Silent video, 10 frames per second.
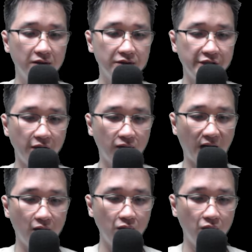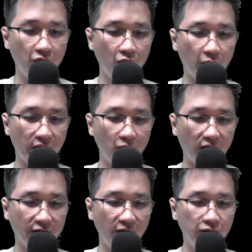Chiều cáo U Đô Quỷ
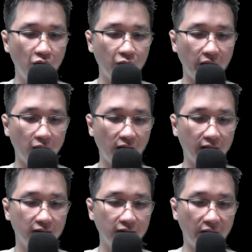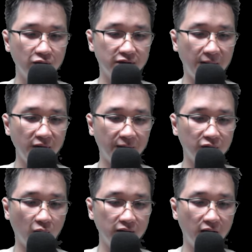Hoàng, Phong Đô Quỷ Hoàng, nếu dám làm
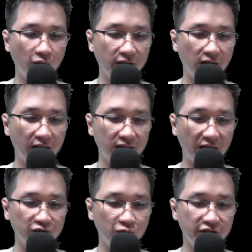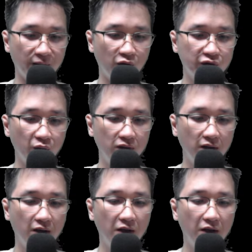tổn thương huynh đệ ta dù chỉ một chút,